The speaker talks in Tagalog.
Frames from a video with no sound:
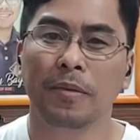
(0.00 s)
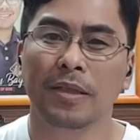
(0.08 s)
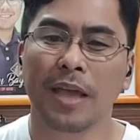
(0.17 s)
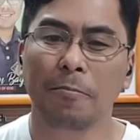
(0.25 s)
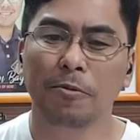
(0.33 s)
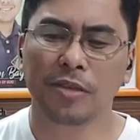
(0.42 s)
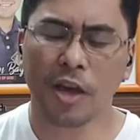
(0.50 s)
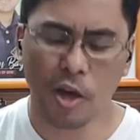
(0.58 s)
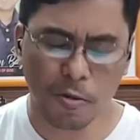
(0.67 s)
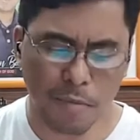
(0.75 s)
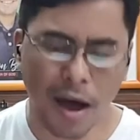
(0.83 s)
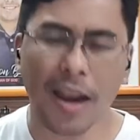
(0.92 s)
Tapos
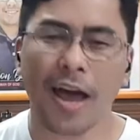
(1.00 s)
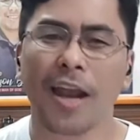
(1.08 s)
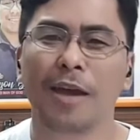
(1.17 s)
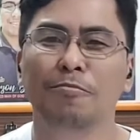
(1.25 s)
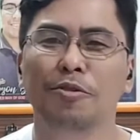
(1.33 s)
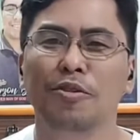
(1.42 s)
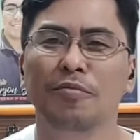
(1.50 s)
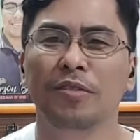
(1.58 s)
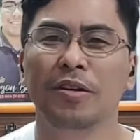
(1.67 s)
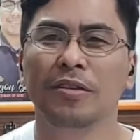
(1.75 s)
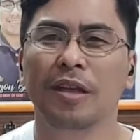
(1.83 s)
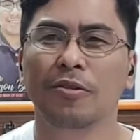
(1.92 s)
ngayon maalala mo yung
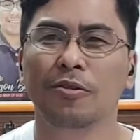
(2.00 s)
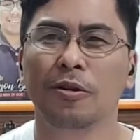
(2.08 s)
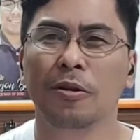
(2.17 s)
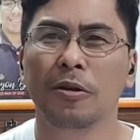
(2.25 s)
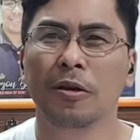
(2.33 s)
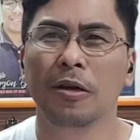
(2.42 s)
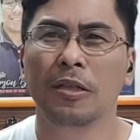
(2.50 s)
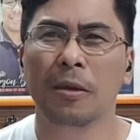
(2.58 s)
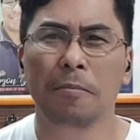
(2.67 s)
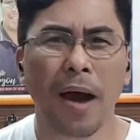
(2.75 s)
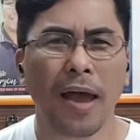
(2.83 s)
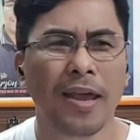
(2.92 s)
verse na to,
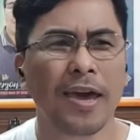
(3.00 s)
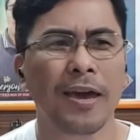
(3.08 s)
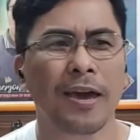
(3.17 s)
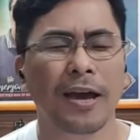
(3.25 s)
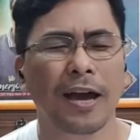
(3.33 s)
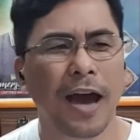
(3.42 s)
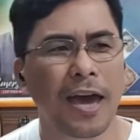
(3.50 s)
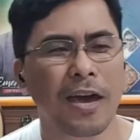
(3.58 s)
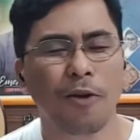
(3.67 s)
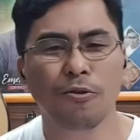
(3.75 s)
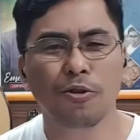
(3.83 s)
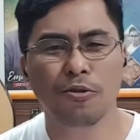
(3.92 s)
e bale,
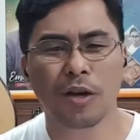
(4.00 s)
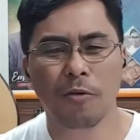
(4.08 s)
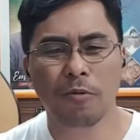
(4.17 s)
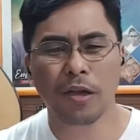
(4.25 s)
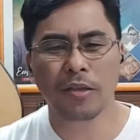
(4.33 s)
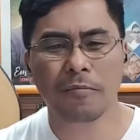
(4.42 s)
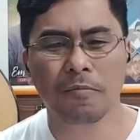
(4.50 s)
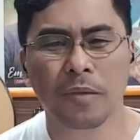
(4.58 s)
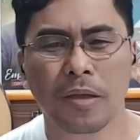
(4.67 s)
kaya ko yung gawin.